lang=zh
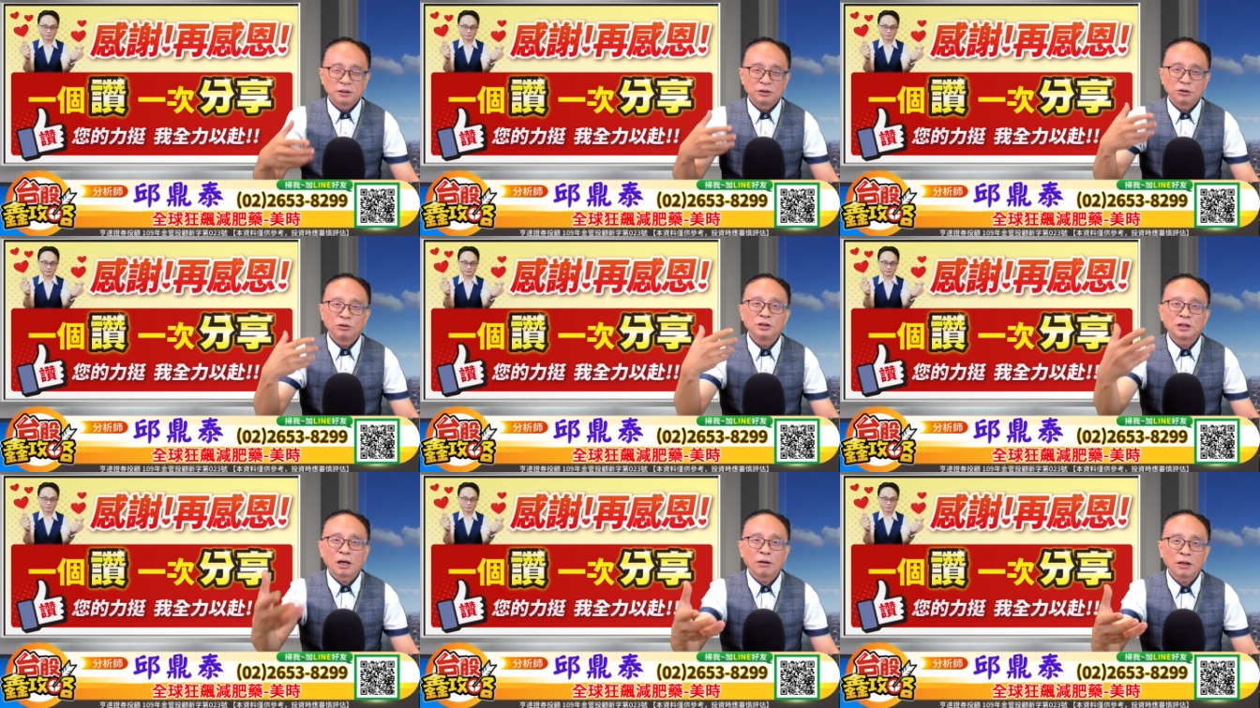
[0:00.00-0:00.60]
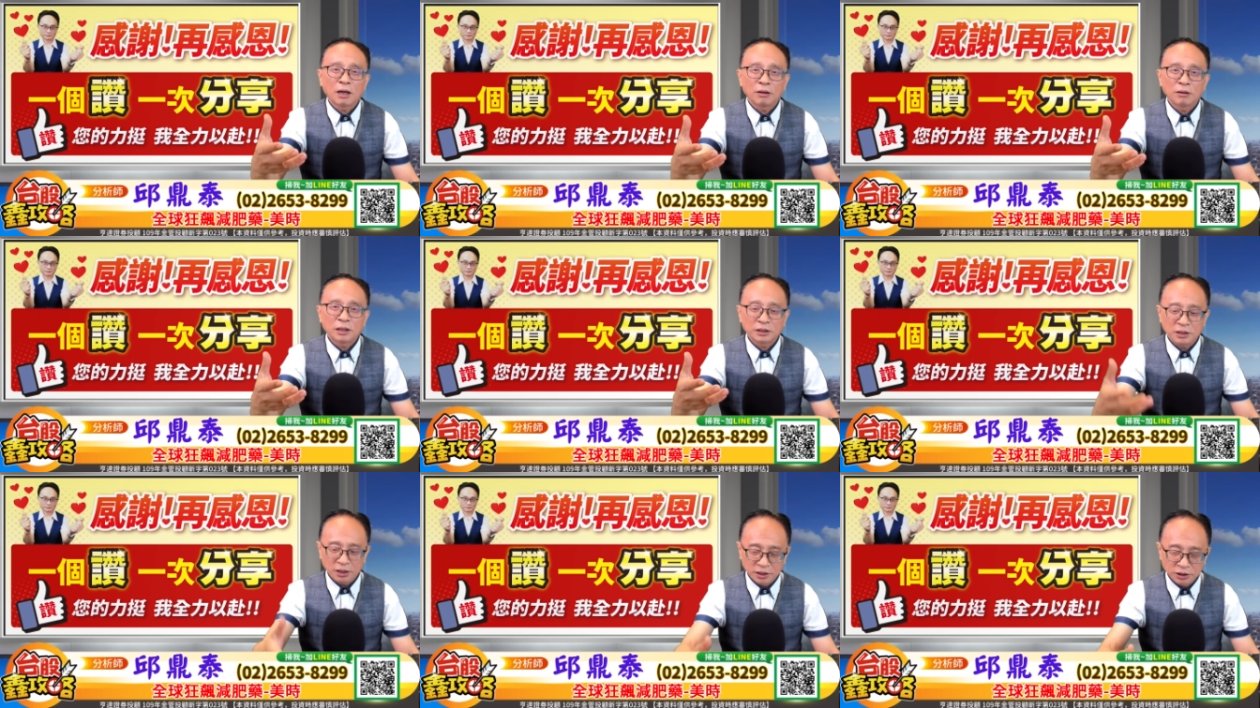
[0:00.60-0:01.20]
有人套牢啊，
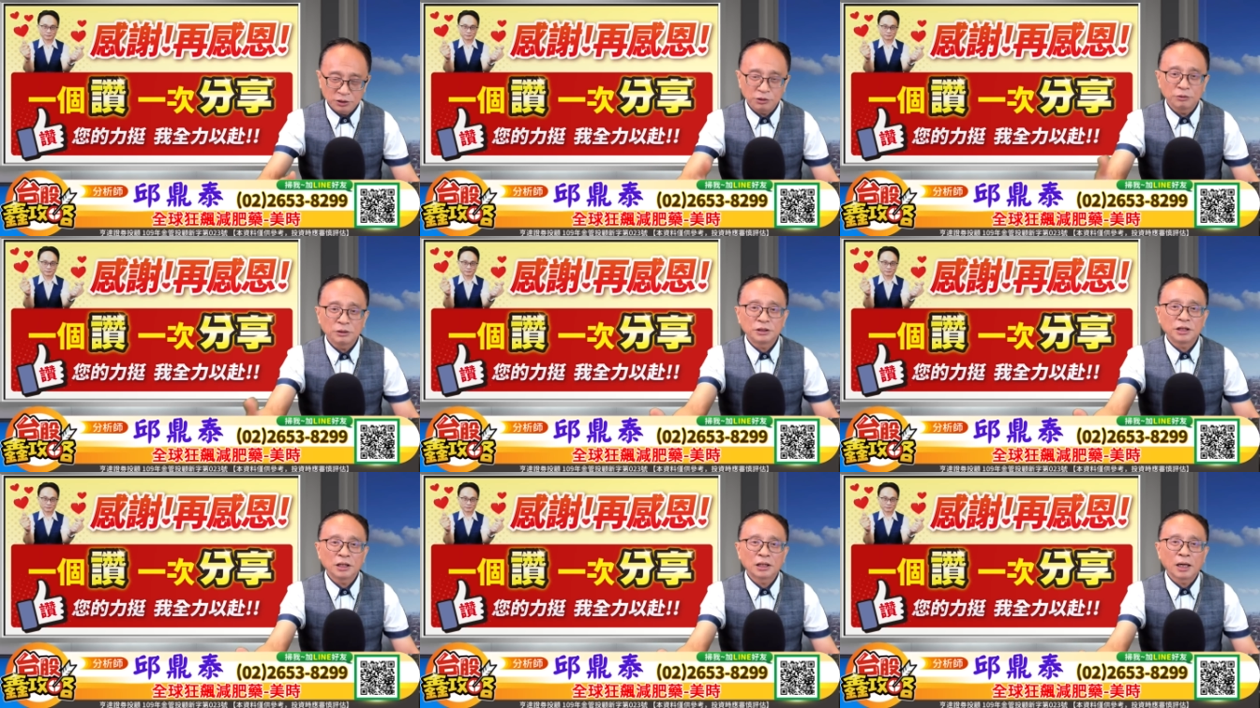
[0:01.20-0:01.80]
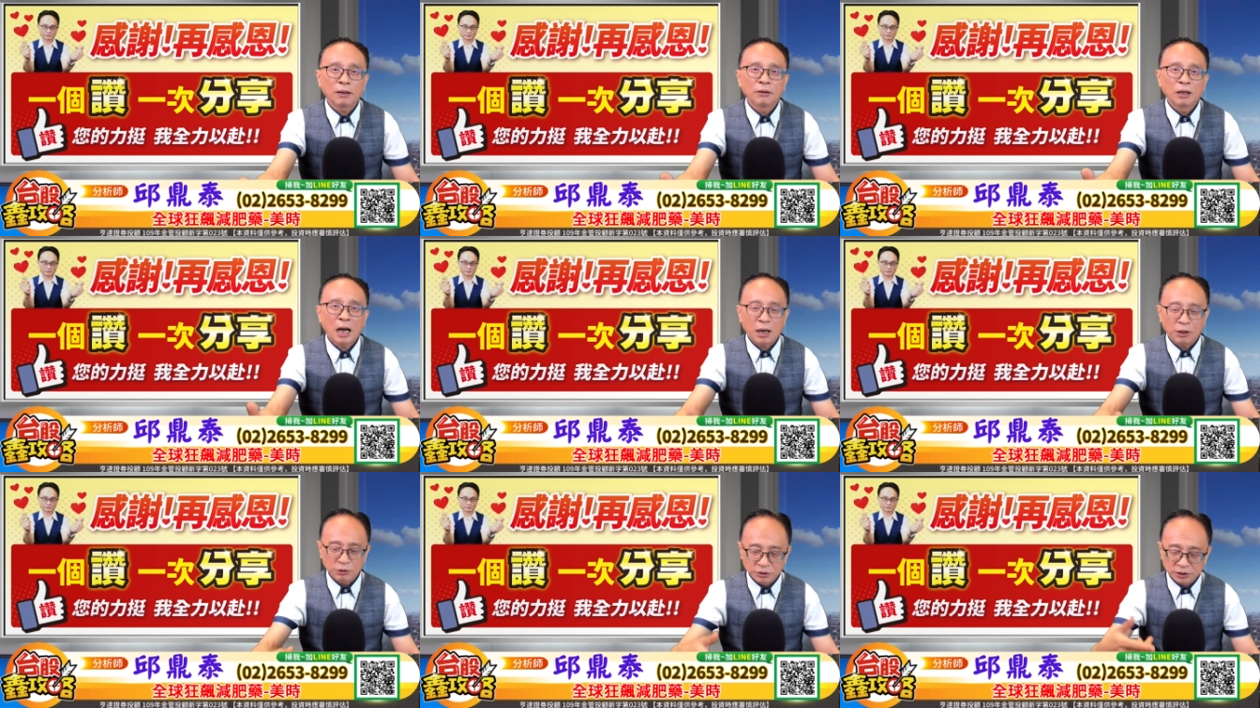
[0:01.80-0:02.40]
第二天就解套
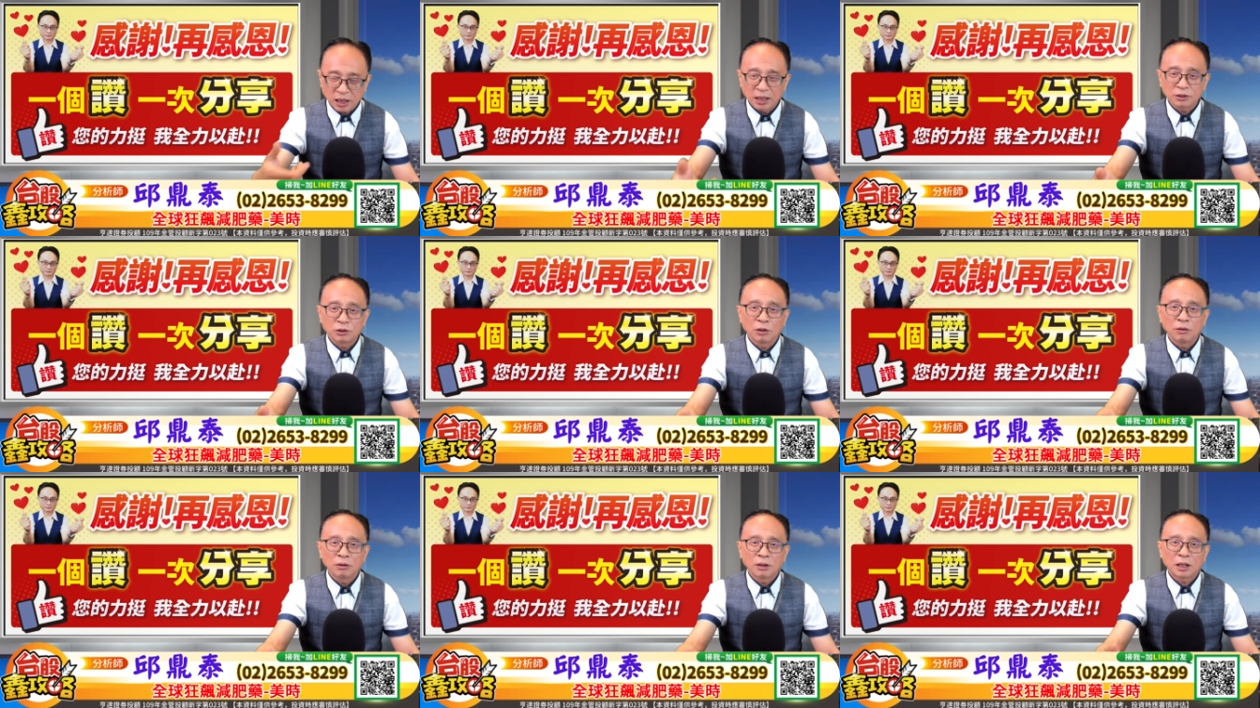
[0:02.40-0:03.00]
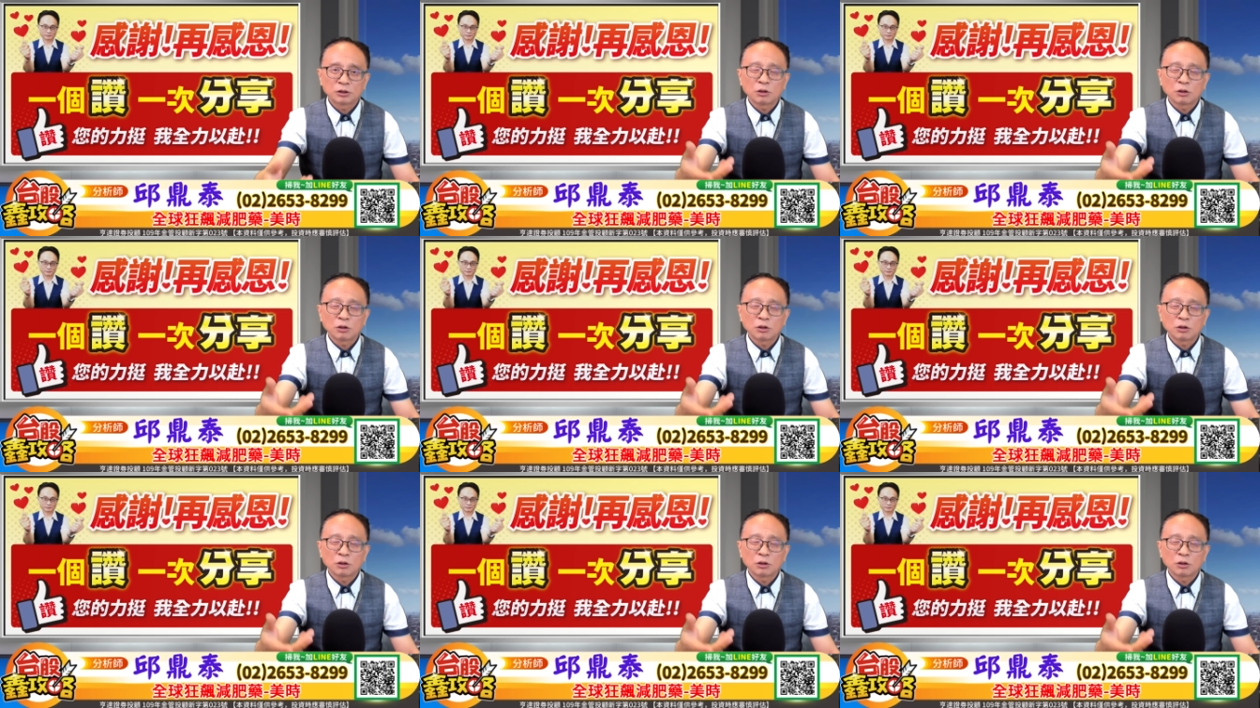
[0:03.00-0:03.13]
啊，有人当冲啊，